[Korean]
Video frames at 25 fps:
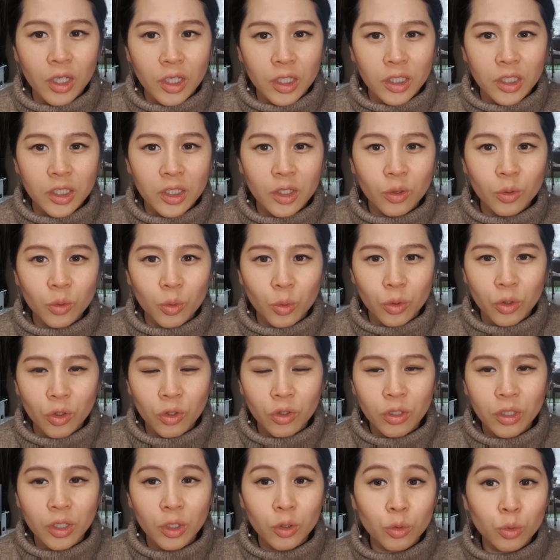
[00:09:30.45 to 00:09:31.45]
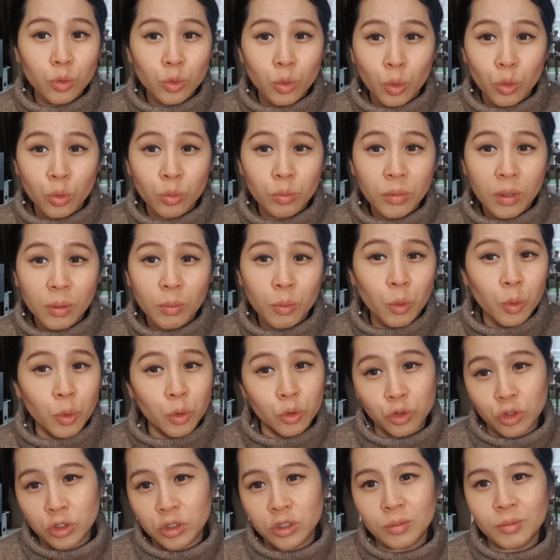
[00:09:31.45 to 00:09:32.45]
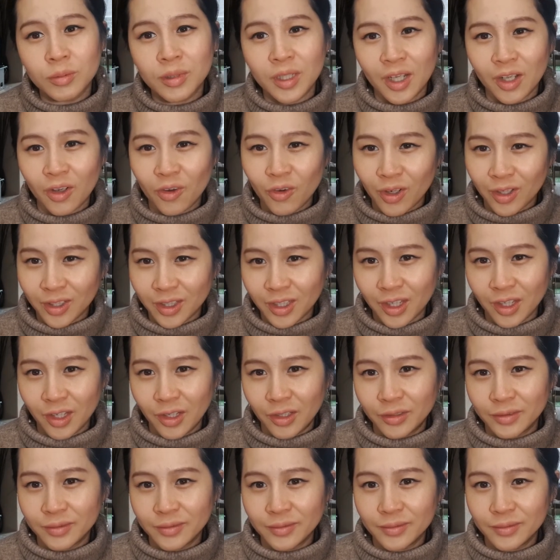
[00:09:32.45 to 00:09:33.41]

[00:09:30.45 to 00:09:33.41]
이런 노력이라도 조금만 보여주시면 될 것 같아요.